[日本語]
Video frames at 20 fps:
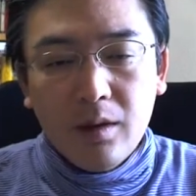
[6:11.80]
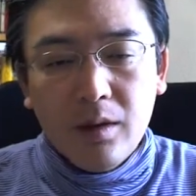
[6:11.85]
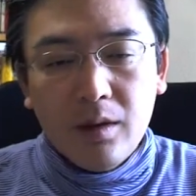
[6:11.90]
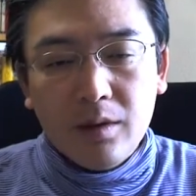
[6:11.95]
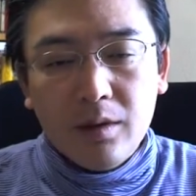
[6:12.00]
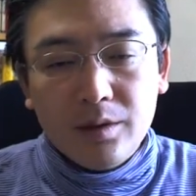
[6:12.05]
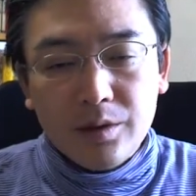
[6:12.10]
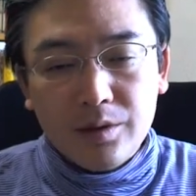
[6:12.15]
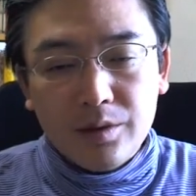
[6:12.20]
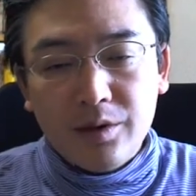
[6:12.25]

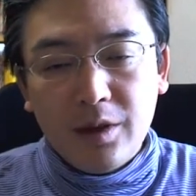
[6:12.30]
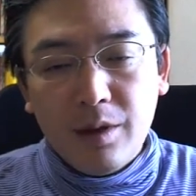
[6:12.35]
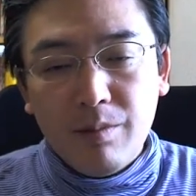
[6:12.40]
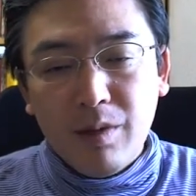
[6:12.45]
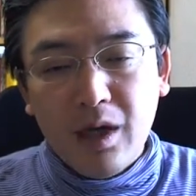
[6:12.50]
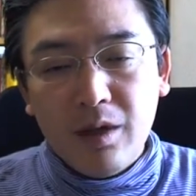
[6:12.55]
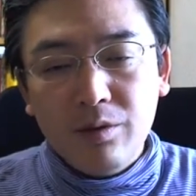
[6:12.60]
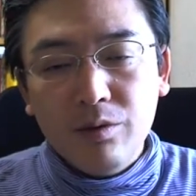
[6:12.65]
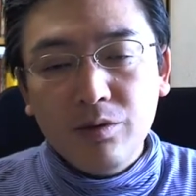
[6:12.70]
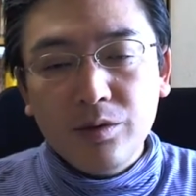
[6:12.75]
数千
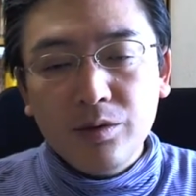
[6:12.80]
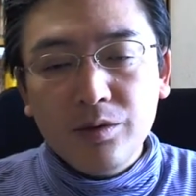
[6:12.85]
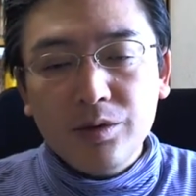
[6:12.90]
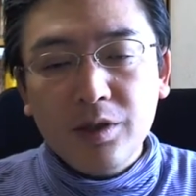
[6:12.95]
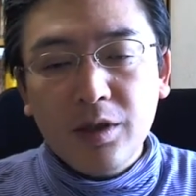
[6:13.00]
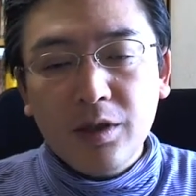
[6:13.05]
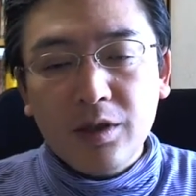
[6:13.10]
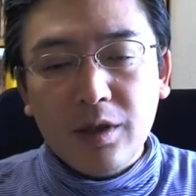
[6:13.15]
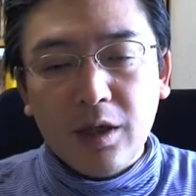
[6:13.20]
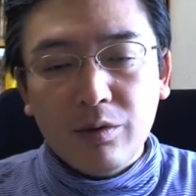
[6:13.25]
枚の
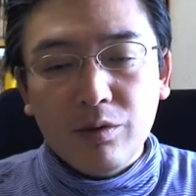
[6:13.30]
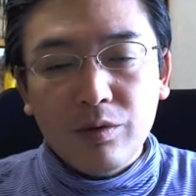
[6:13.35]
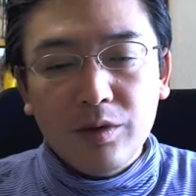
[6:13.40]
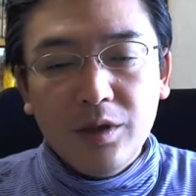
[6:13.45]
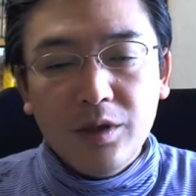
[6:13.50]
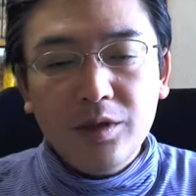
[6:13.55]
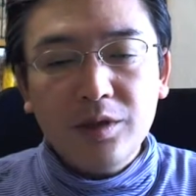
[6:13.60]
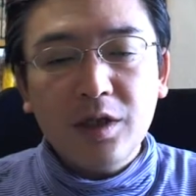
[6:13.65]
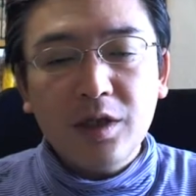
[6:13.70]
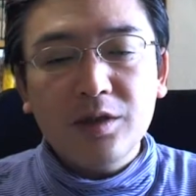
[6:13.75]
ニュースレターの
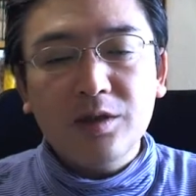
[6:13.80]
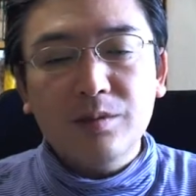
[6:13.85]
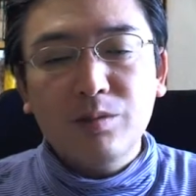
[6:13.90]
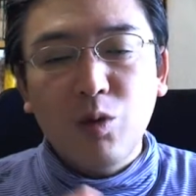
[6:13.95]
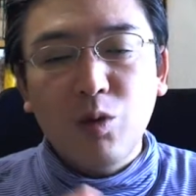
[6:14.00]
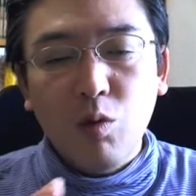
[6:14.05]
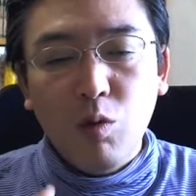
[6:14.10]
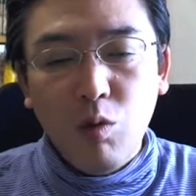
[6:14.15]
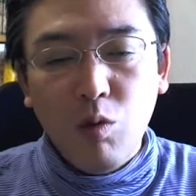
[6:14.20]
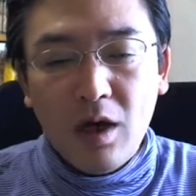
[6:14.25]
印刷
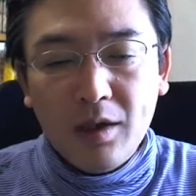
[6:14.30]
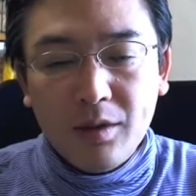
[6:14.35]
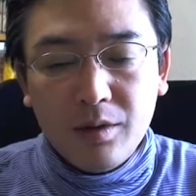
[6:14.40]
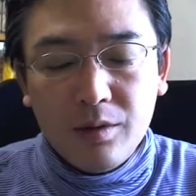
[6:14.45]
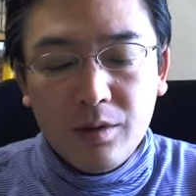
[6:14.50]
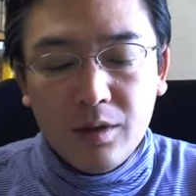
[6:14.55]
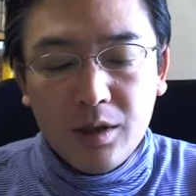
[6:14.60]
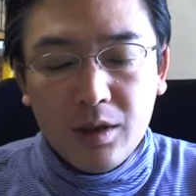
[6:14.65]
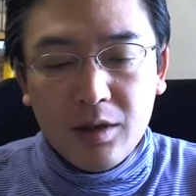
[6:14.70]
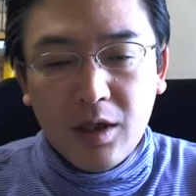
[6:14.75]
も終わっ
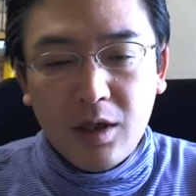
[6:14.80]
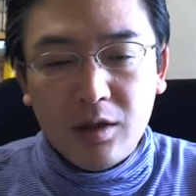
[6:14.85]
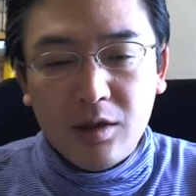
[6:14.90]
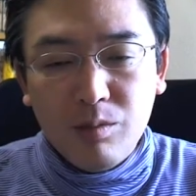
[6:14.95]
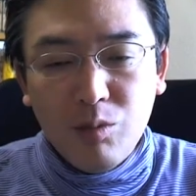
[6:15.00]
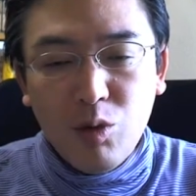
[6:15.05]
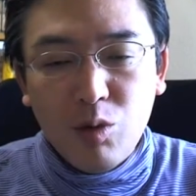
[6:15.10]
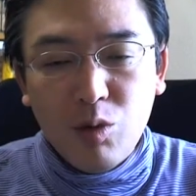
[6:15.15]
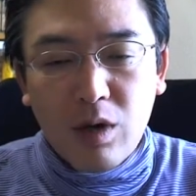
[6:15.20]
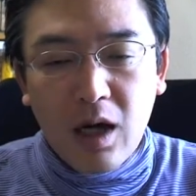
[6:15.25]
ていたに
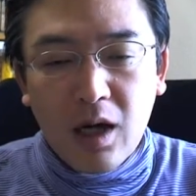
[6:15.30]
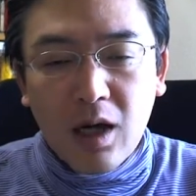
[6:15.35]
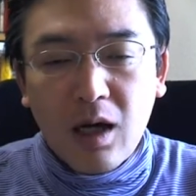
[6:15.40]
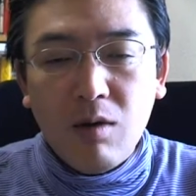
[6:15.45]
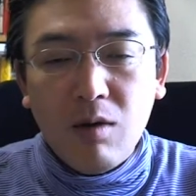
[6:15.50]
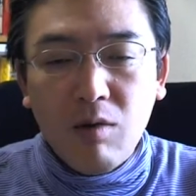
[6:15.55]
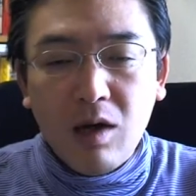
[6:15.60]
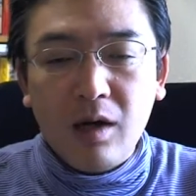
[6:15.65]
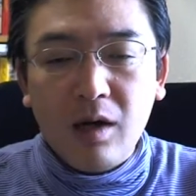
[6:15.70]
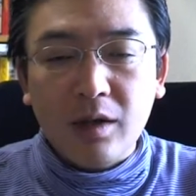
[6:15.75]
もか
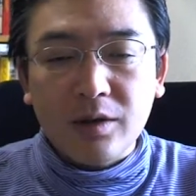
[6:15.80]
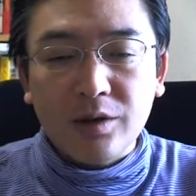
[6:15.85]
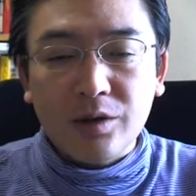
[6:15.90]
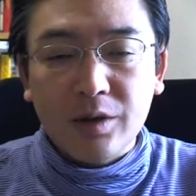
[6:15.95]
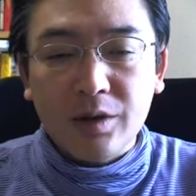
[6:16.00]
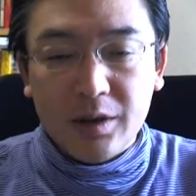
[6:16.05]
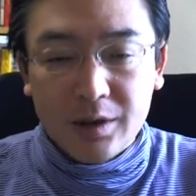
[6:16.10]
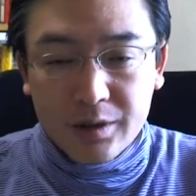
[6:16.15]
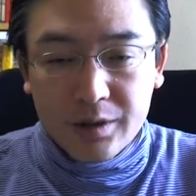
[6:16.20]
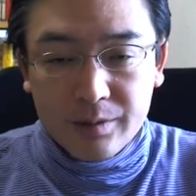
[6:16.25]
かわらず
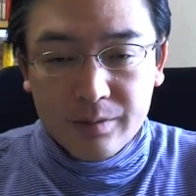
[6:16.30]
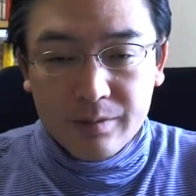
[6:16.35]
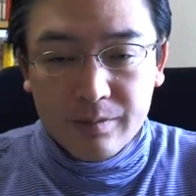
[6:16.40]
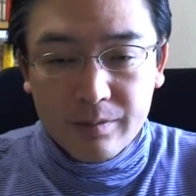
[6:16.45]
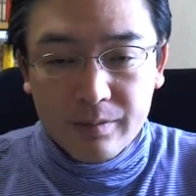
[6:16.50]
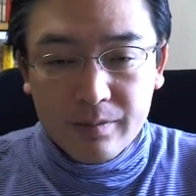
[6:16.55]
です。